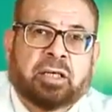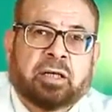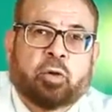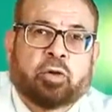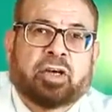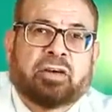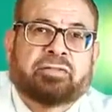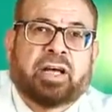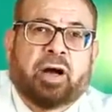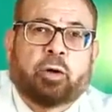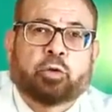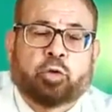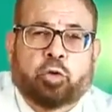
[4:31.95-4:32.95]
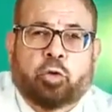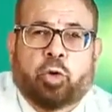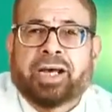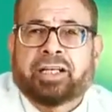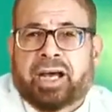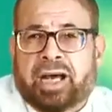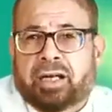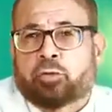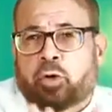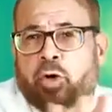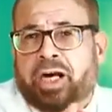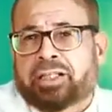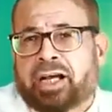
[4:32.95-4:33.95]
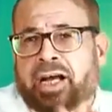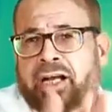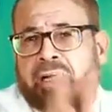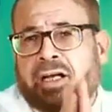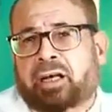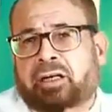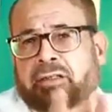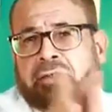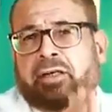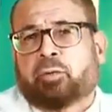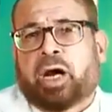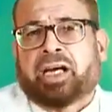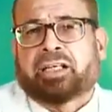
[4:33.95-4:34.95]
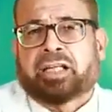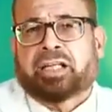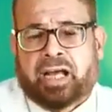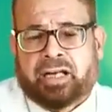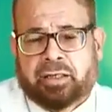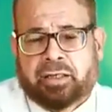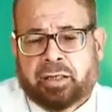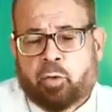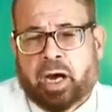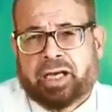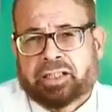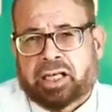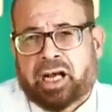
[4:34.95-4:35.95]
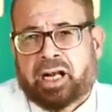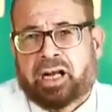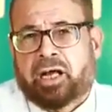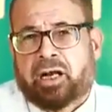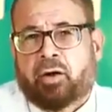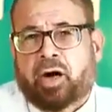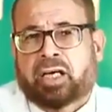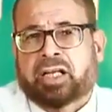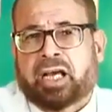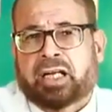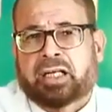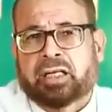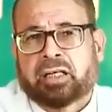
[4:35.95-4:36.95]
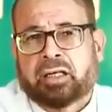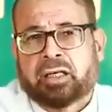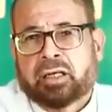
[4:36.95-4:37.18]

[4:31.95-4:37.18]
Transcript: وتفضل وتقول وحدي انا طول وحدي انا انا وحداني واعيش انا انا وحداني